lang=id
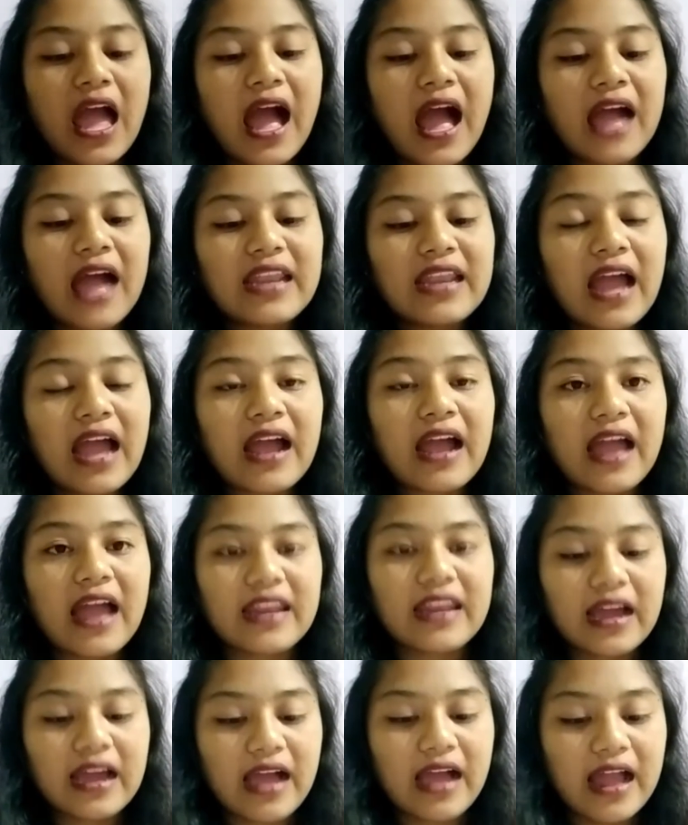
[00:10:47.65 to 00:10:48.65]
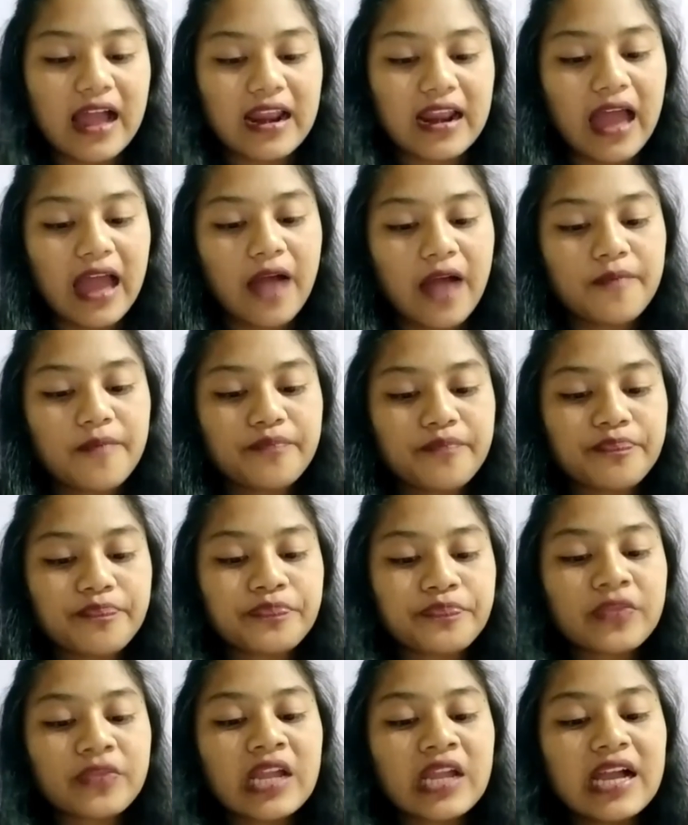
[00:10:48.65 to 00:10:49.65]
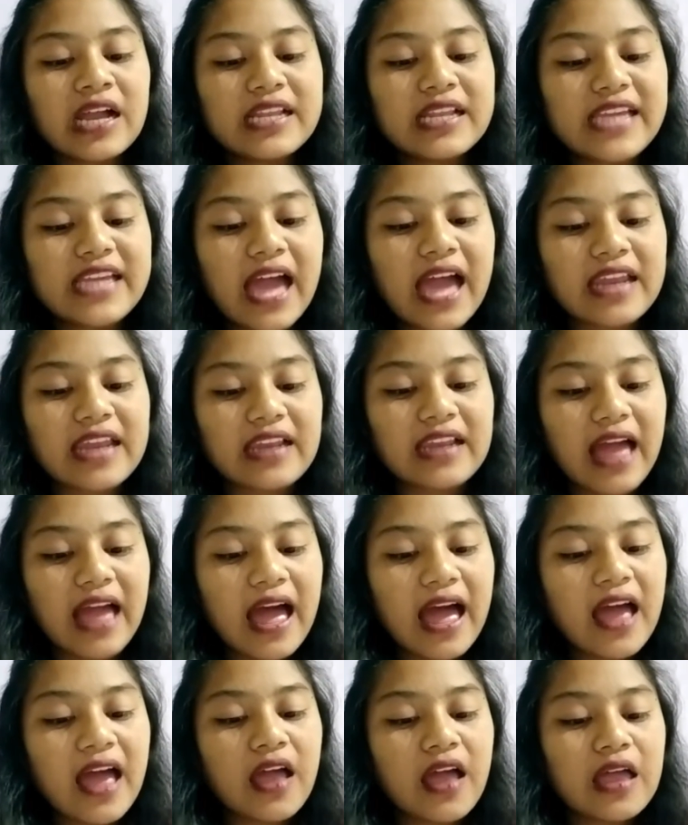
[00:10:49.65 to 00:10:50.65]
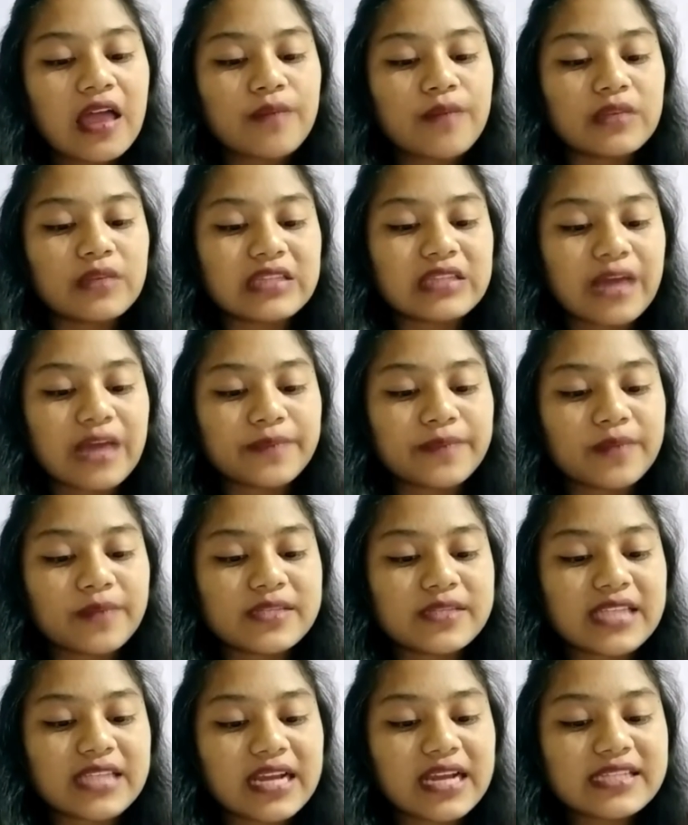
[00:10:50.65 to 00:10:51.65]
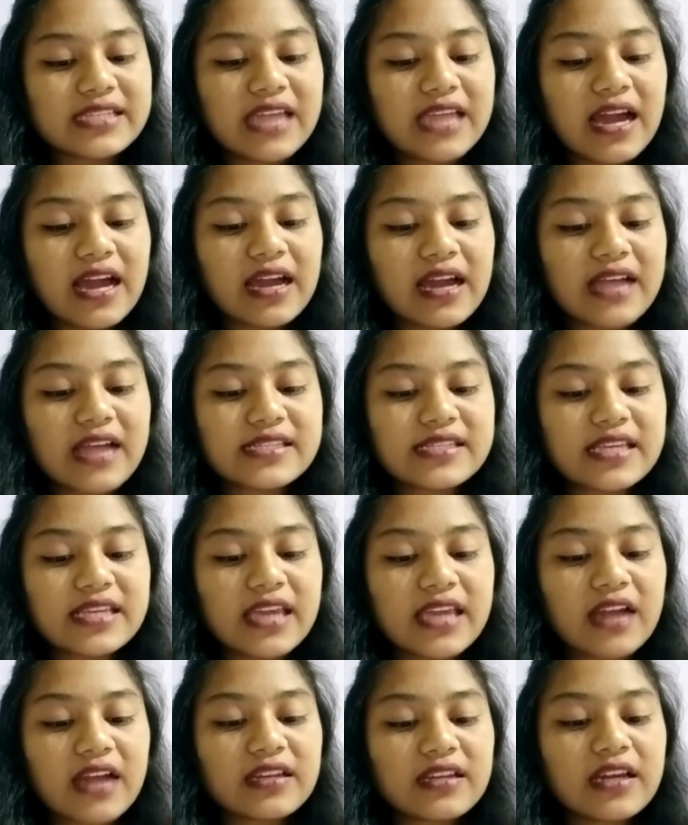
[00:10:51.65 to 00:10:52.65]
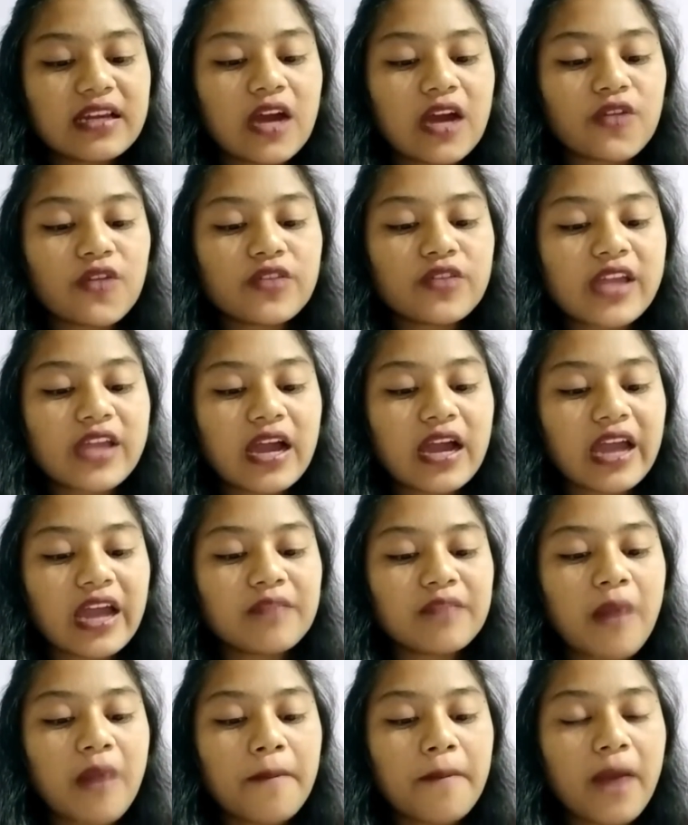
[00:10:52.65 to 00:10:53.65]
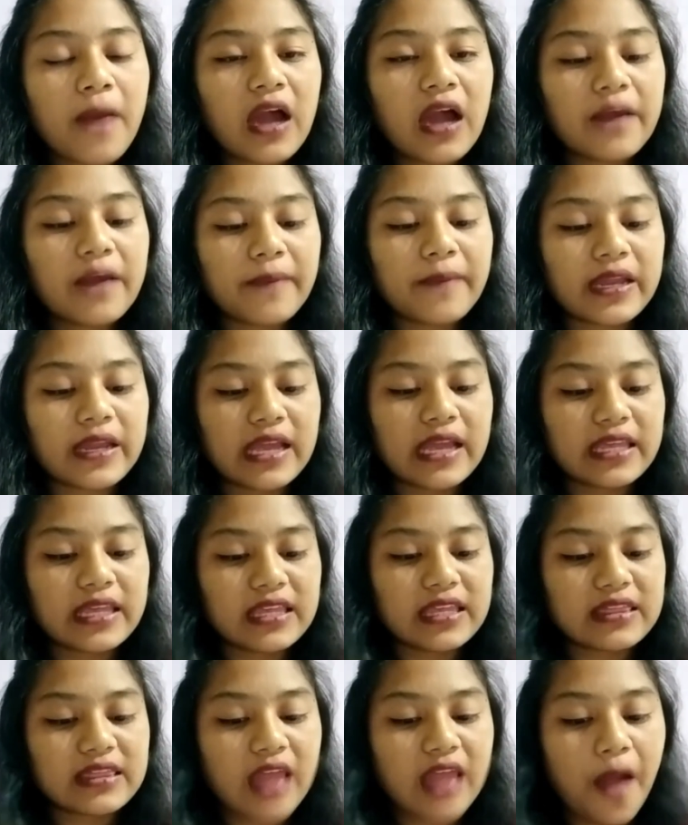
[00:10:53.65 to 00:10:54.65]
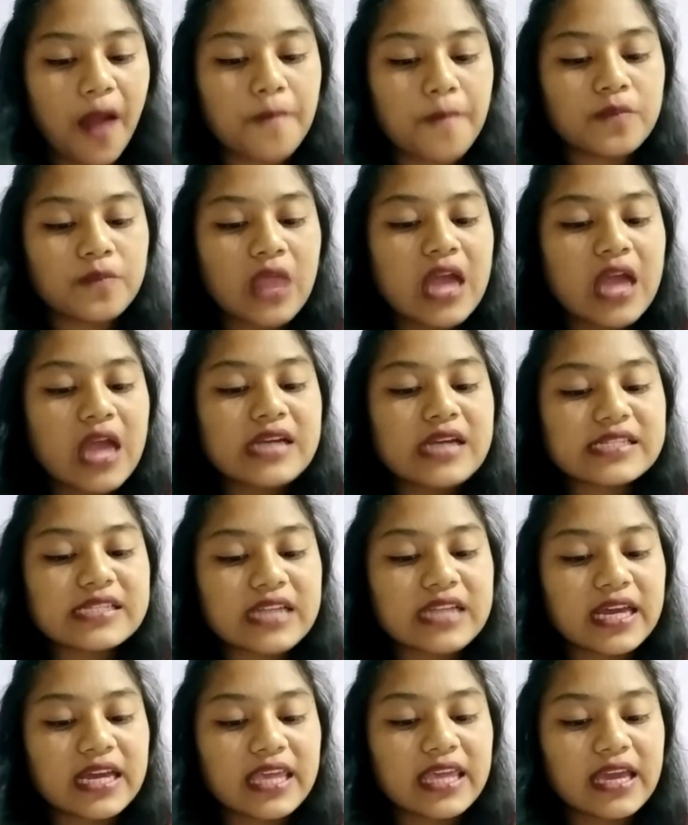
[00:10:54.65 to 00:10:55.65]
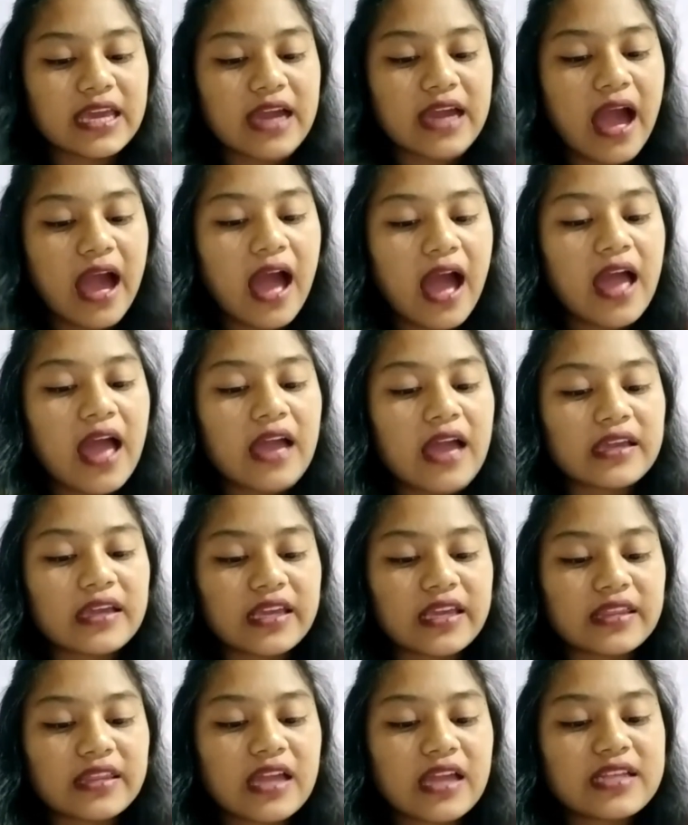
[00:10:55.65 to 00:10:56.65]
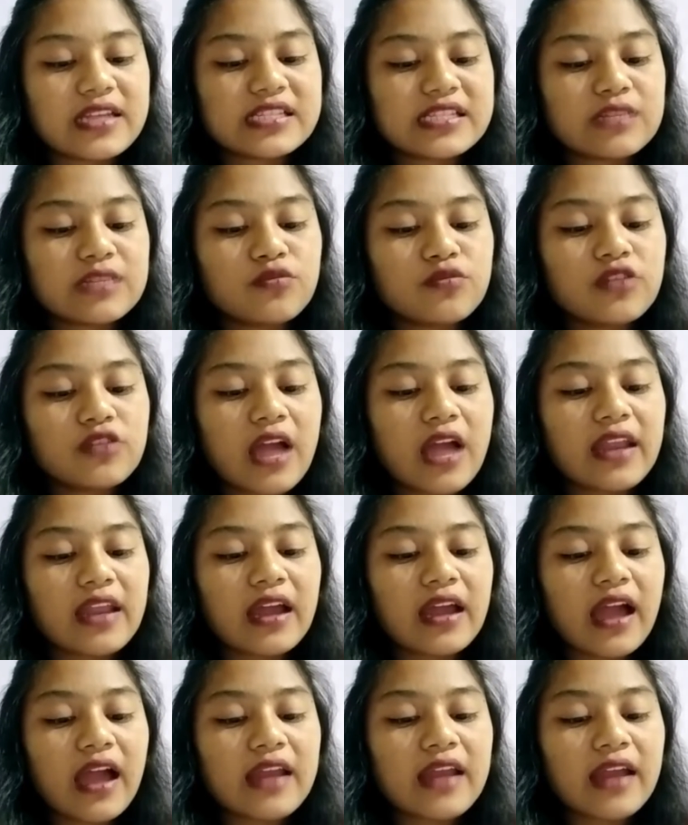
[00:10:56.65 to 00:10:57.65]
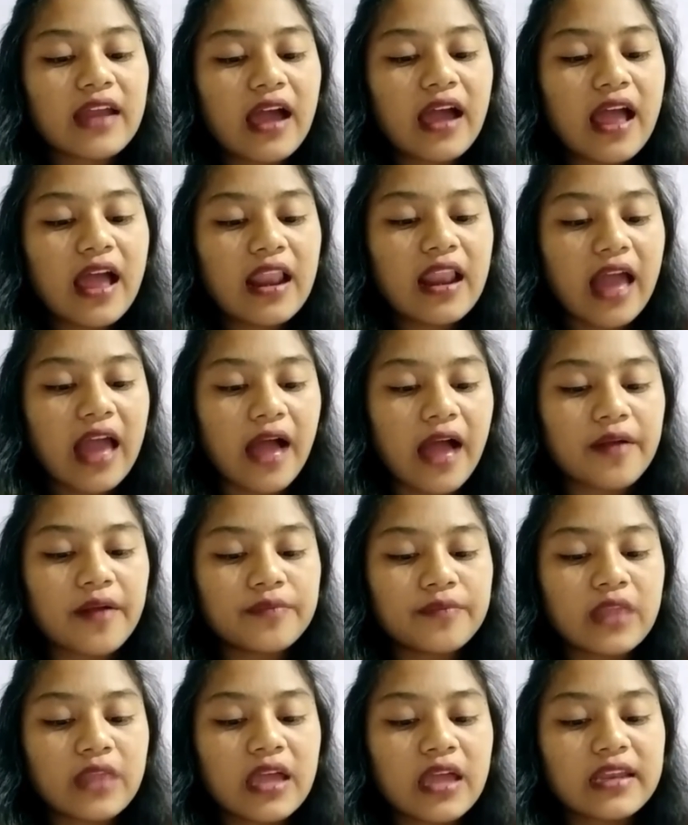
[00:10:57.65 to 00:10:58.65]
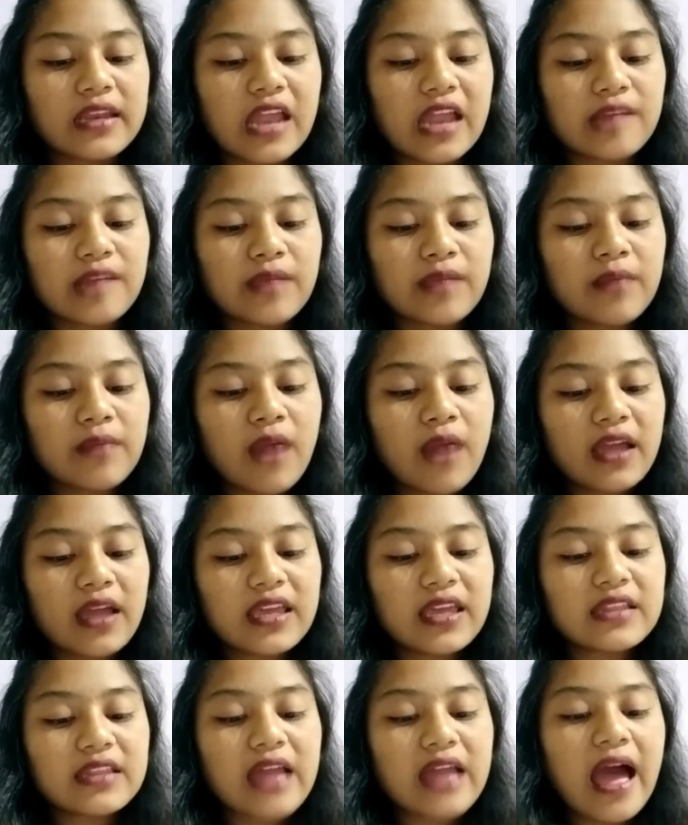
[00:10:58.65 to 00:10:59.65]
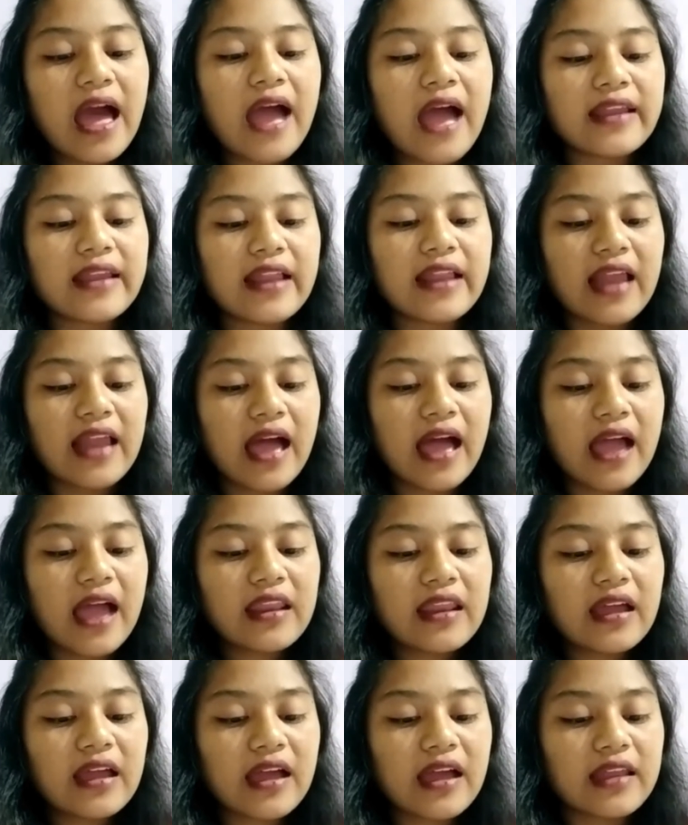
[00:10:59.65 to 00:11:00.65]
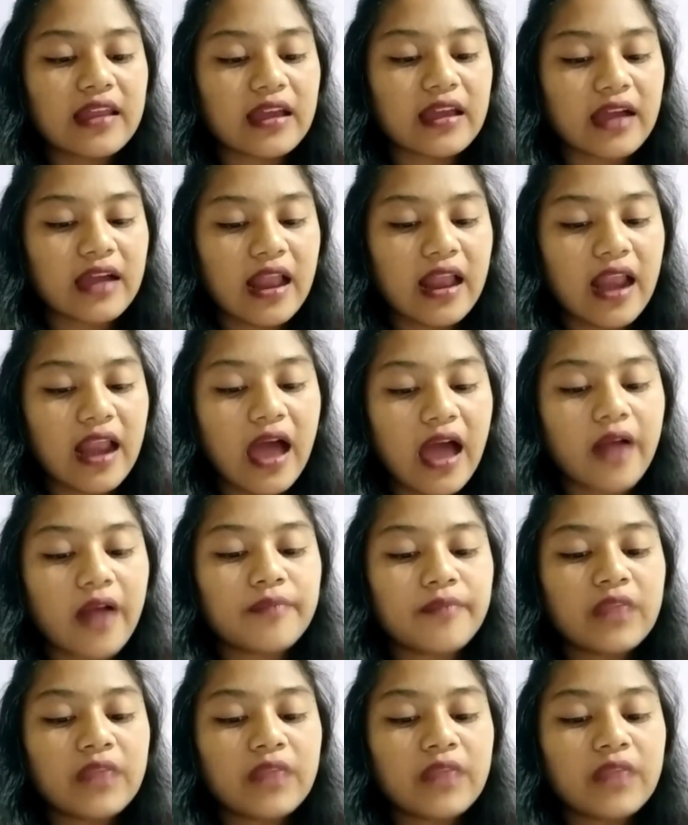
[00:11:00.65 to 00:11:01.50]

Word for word: Anak-anak Allah, lihatlah betapa besarnya kasih yang dikaruniakan Bapa kepada kita, sehingga kita disebut anak-anak Allah, dan memang kita adalah anak-anak Allah.